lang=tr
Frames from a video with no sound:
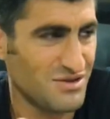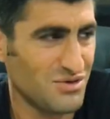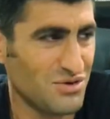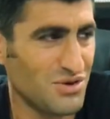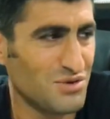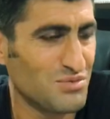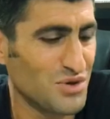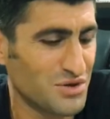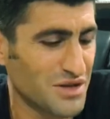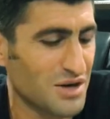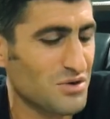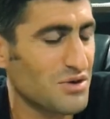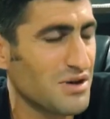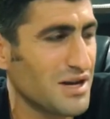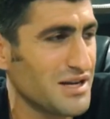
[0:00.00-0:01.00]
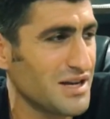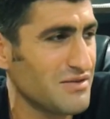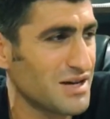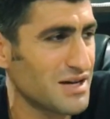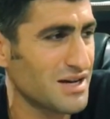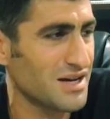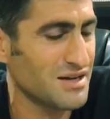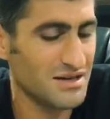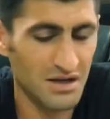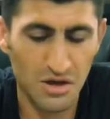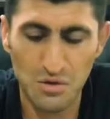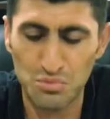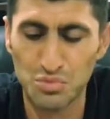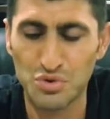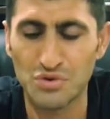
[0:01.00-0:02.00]
Oğlum ondan kolay ne var lan?
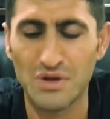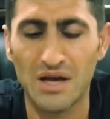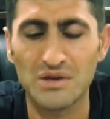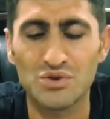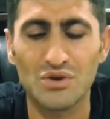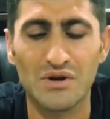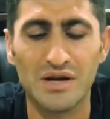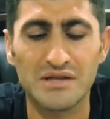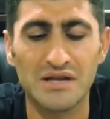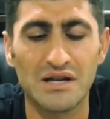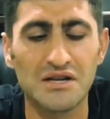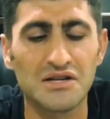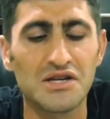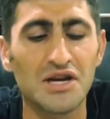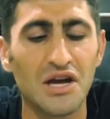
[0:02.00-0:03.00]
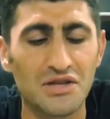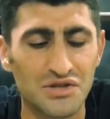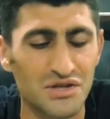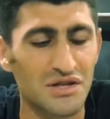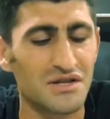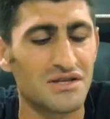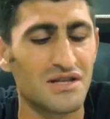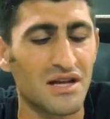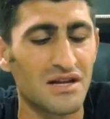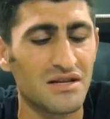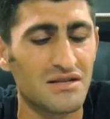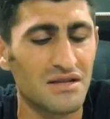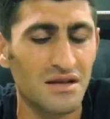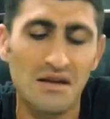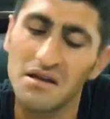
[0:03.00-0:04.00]
Bundan sonra senin genciniz
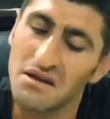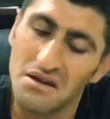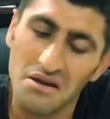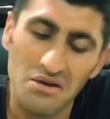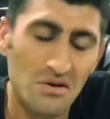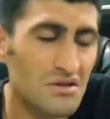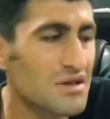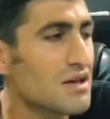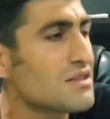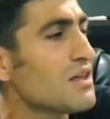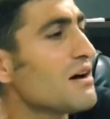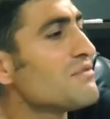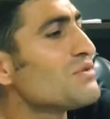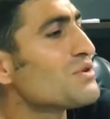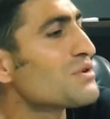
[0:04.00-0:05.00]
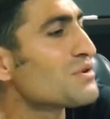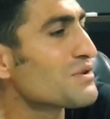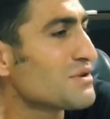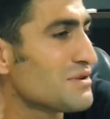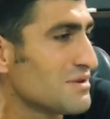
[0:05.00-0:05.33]
deriz. O da tav olur.